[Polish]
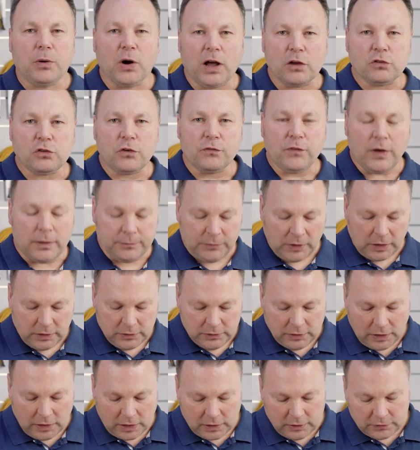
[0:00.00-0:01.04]
Pokażę Wam,
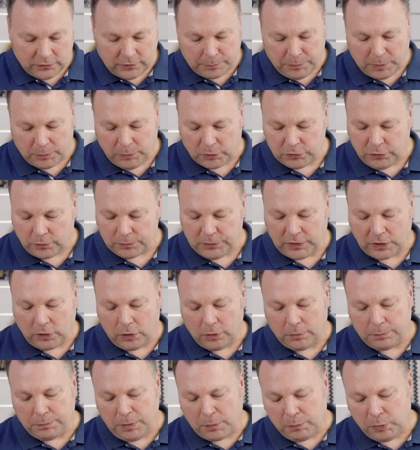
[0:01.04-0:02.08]
jak za pomocą
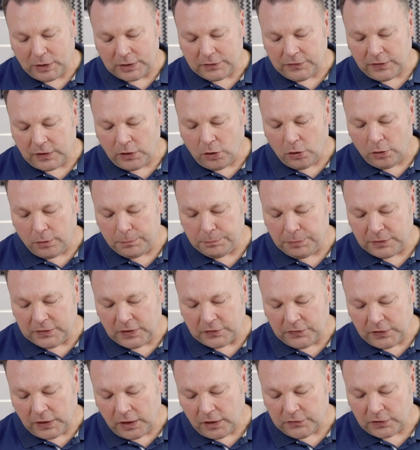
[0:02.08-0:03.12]
tego popularnego
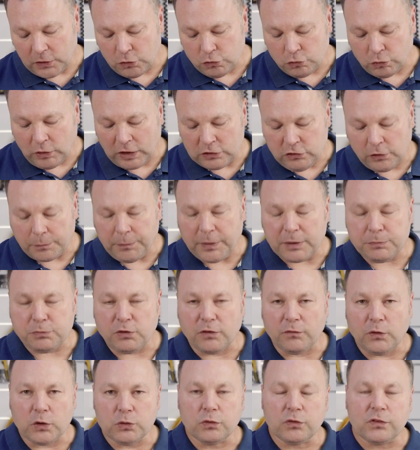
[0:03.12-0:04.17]
Benetecha, tego szukacza par
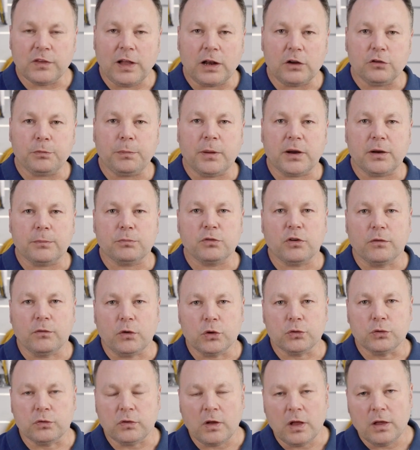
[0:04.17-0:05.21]
przewodów, znaleźć parę
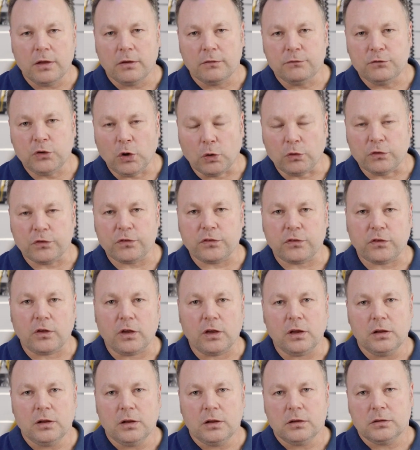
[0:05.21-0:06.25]
przewodów w wiązce
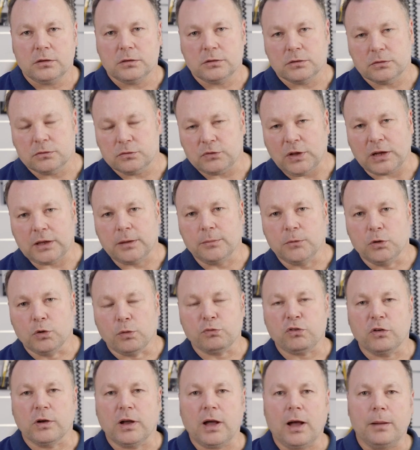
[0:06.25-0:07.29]
e, w takim
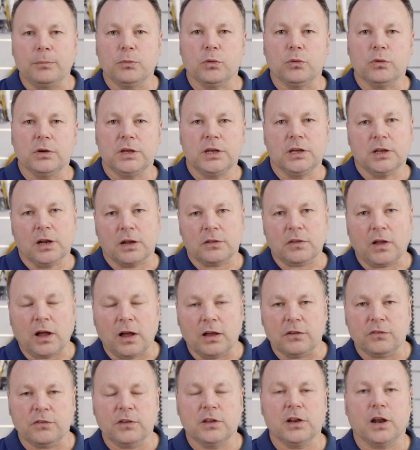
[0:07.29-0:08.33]
grubszym kablu
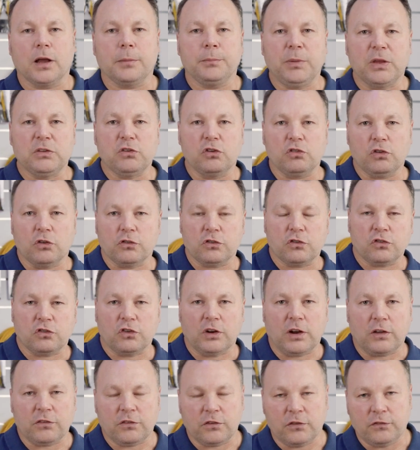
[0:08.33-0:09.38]
YTKS
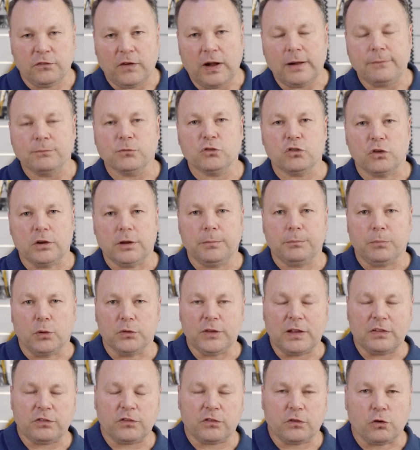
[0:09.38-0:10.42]
Y53 razy 2 czyli
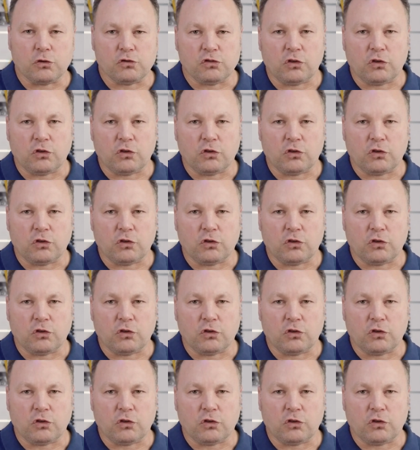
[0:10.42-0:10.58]
ponad 100